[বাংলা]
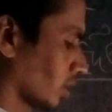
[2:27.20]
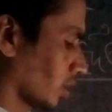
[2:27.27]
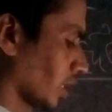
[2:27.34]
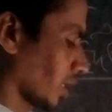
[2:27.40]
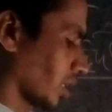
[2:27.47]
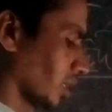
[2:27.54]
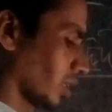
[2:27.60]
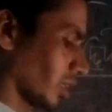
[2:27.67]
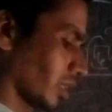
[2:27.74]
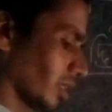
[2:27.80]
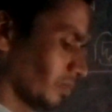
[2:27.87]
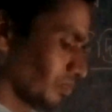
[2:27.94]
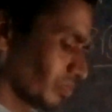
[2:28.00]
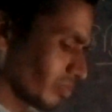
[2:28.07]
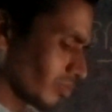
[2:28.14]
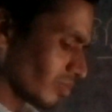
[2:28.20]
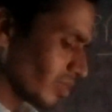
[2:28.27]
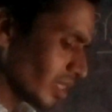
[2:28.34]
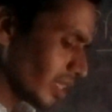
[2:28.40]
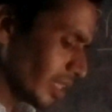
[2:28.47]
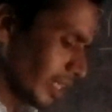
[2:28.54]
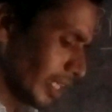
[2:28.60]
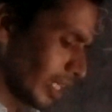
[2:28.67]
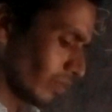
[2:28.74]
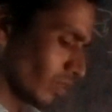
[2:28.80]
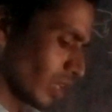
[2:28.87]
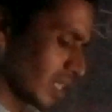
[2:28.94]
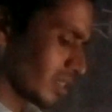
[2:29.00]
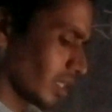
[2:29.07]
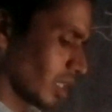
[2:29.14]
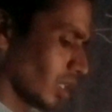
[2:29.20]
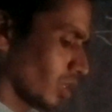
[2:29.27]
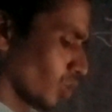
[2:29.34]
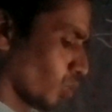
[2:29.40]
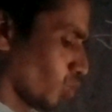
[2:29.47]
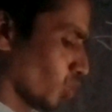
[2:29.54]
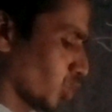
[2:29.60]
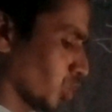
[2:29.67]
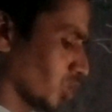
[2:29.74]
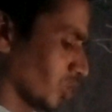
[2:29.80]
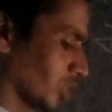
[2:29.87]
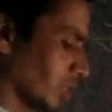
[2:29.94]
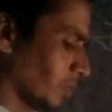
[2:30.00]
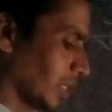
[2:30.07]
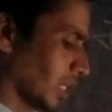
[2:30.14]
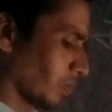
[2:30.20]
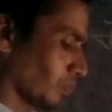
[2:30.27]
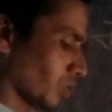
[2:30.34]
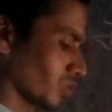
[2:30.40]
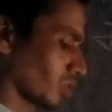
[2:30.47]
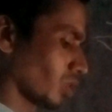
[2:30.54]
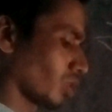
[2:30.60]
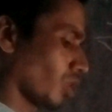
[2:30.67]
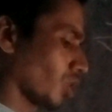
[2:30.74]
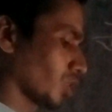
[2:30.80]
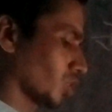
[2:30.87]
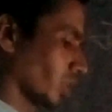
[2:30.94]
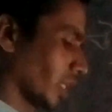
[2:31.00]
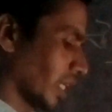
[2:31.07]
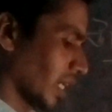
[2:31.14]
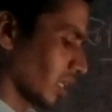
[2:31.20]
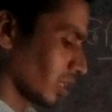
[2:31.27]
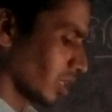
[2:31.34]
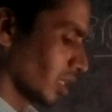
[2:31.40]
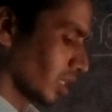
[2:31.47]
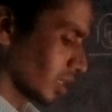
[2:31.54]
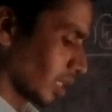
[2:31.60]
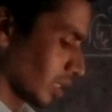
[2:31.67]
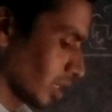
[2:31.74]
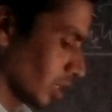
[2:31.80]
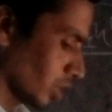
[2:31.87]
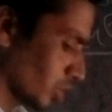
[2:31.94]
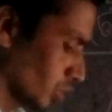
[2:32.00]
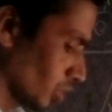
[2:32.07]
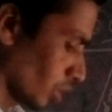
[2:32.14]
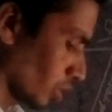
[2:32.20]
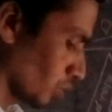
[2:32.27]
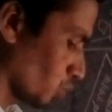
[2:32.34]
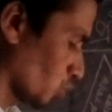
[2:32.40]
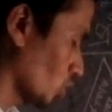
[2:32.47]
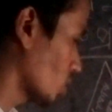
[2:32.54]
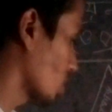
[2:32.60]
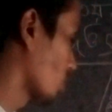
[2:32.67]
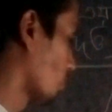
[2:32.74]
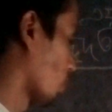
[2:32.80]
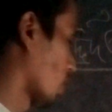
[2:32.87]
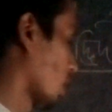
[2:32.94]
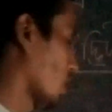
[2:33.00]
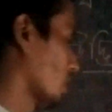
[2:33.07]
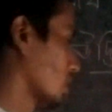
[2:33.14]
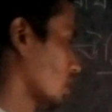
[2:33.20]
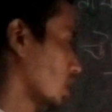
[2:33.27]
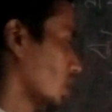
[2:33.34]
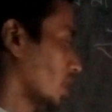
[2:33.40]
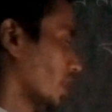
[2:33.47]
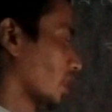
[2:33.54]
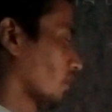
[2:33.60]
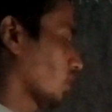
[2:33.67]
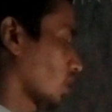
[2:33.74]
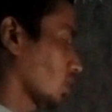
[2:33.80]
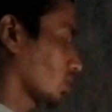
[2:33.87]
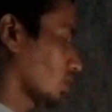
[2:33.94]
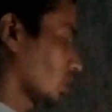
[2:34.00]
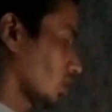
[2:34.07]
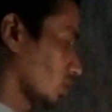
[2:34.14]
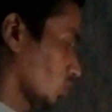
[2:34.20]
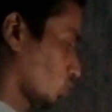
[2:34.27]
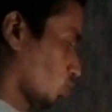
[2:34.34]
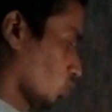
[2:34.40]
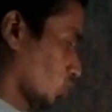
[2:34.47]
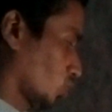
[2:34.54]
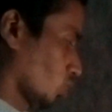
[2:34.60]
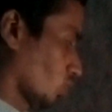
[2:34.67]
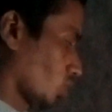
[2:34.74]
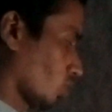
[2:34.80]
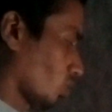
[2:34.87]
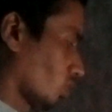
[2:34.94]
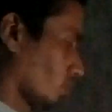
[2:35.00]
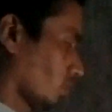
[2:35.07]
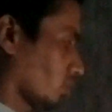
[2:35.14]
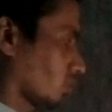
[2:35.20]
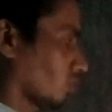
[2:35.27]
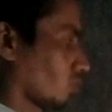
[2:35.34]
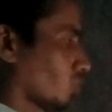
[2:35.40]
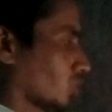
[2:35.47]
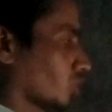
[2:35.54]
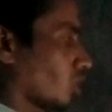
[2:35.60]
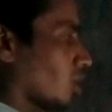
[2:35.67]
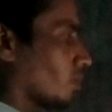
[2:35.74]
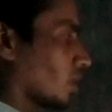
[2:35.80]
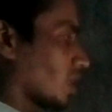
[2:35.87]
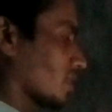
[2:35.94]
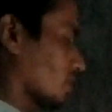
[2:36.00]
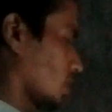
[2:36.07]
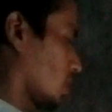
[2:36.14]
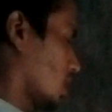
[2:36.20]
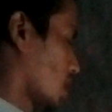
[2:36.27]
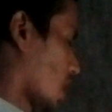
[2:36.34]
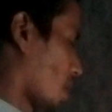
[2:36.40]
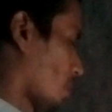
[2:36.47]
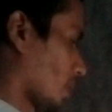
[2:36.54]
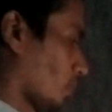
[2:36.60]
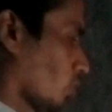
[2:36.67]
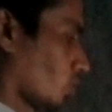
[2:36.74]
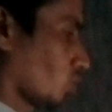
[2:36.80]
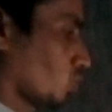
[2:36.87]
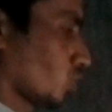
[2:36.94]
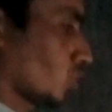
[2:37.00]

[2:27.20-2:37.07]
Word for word: থাকে থাকে এরপর আছে কোষ জীবের প্রজনন অংশ নেয়ার তাদের জনন কোষ বলা হয় এরপরে কোষ ছোট কোষ গহ্বর আছে আবার বড় কোষ